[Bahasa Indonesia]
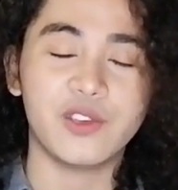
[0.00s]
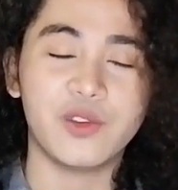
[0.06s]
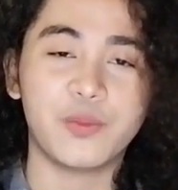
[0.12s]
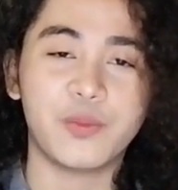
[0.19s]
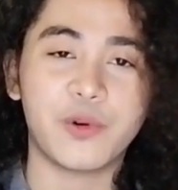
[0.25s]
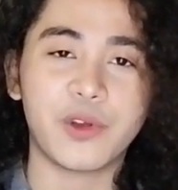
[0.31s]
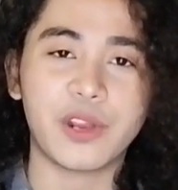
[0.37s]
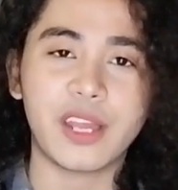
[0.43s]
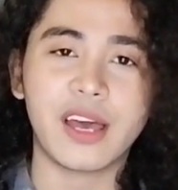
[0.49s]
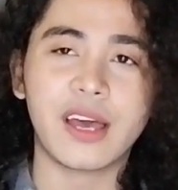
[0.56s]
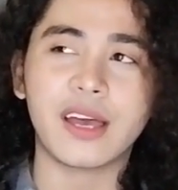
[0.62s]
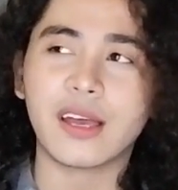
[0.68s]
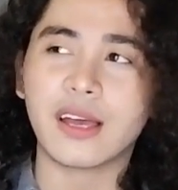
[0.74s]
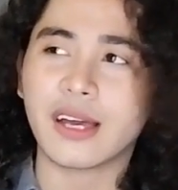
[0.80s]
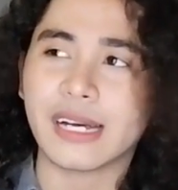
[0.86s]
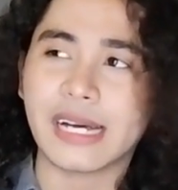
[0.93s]

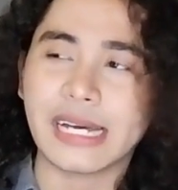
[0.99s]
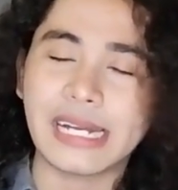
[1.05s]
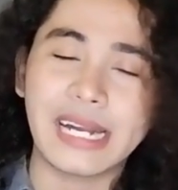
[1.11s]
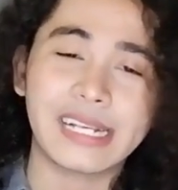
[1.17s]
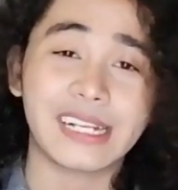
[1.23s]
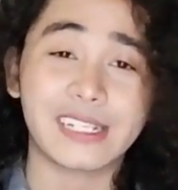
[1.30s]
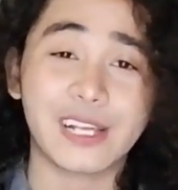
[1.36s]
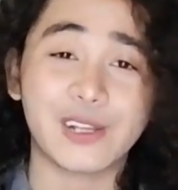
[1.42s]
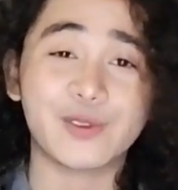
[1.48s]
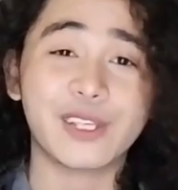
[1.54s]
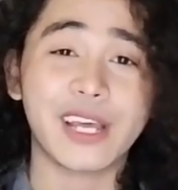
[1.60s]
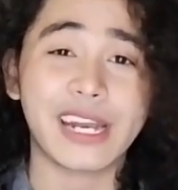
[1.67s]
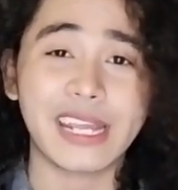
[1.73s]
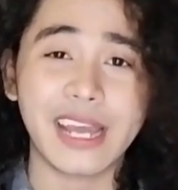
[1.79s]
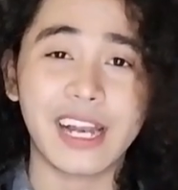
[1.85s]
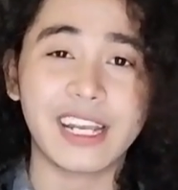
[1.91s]
Euphoria uh, adalah salah satu
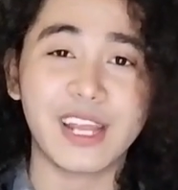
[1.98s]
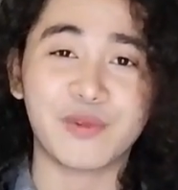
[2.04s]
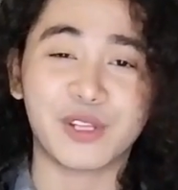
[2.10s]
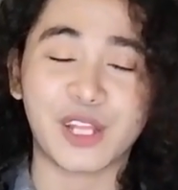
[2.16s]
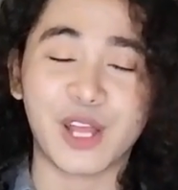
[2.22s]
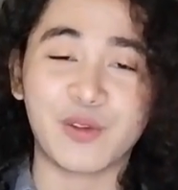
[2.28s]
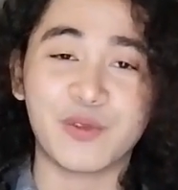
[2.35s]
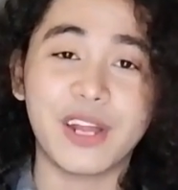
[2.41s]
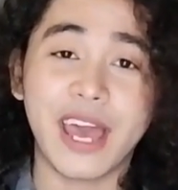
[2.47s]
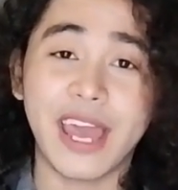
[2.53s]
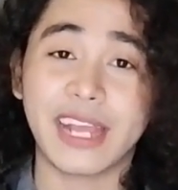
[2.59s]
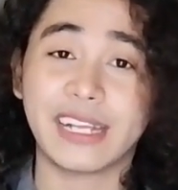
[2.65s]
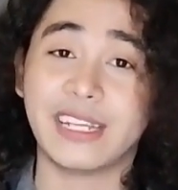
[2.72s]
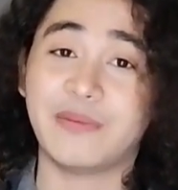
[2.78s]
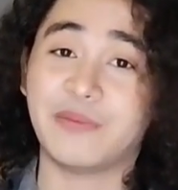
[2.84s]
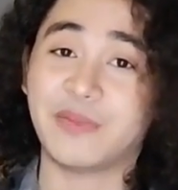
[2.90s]
serial yang menurut aku udah
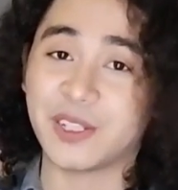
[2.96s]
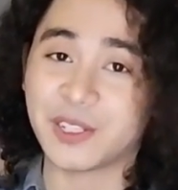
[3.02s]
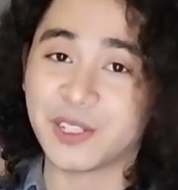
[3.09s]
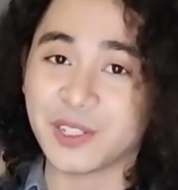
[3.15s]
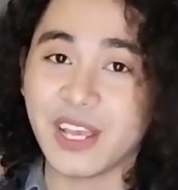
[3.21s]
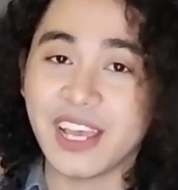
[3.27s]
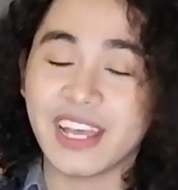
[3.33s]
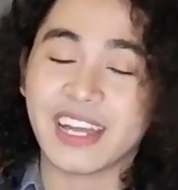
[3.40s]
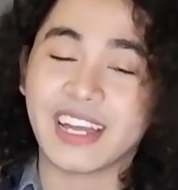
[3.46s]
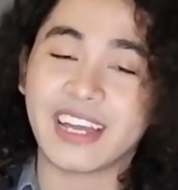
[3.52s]
18 plus